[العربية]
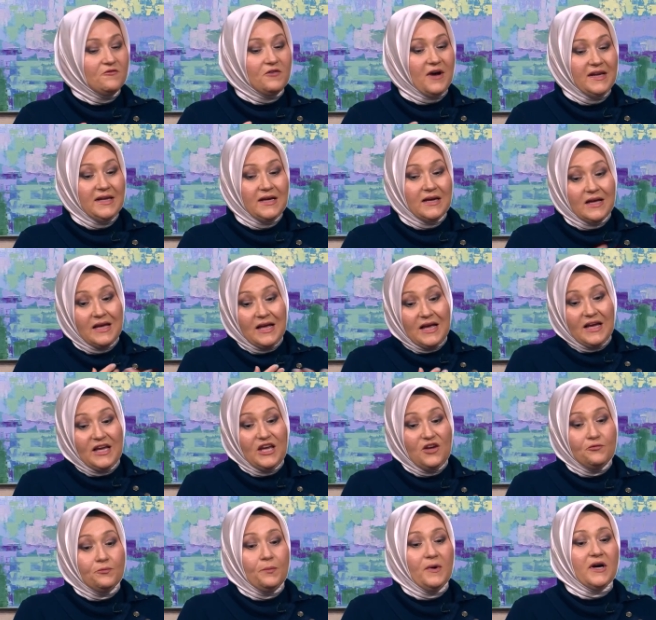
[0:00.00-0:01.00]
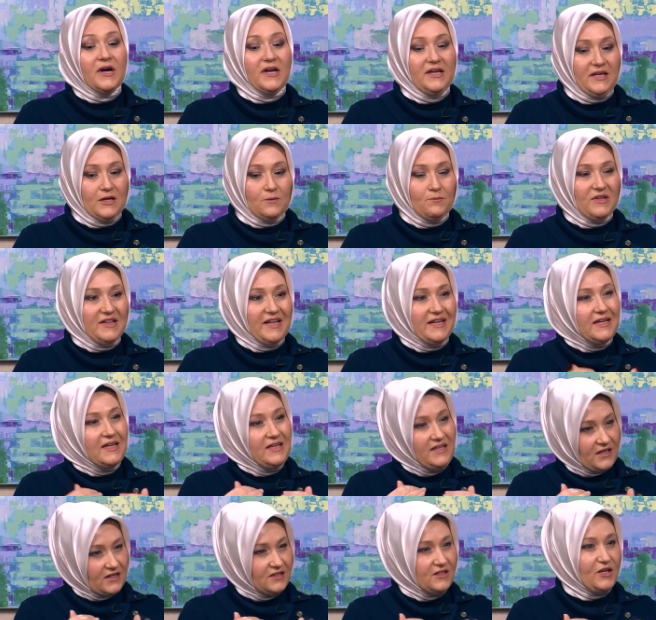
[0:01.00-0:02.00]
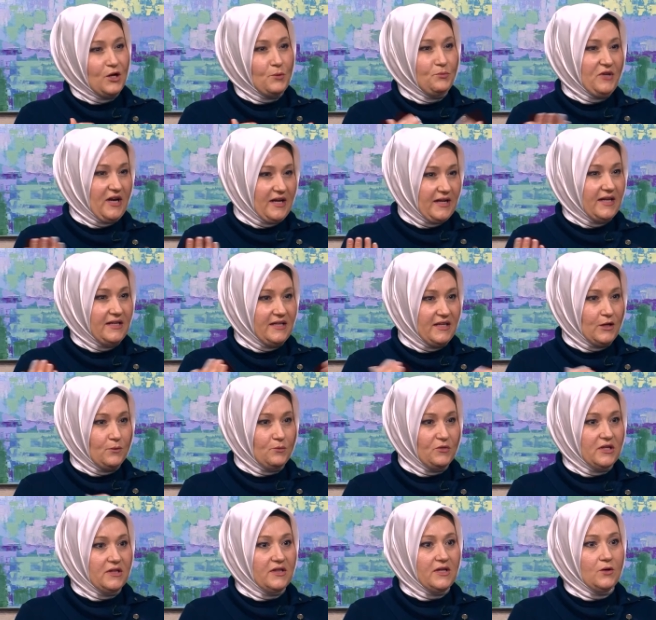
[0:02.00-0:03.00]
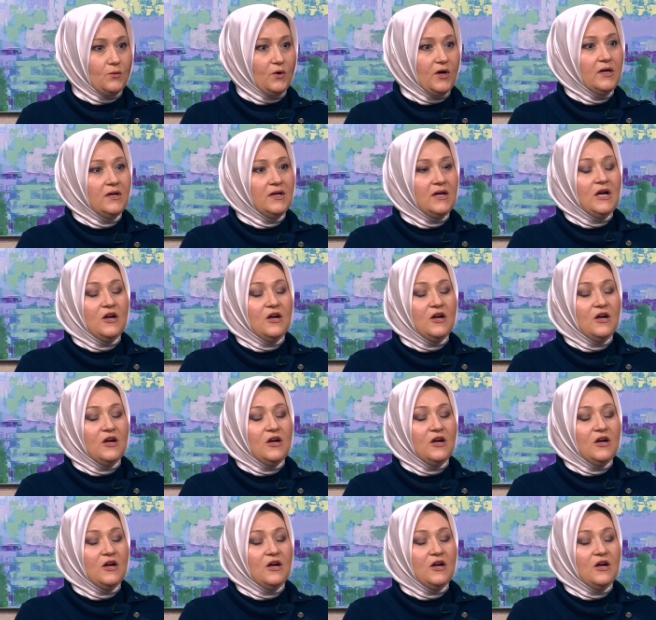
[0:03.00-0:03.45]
فانا كيف بقيم مثلا اني اقتربت على القليله من الذروه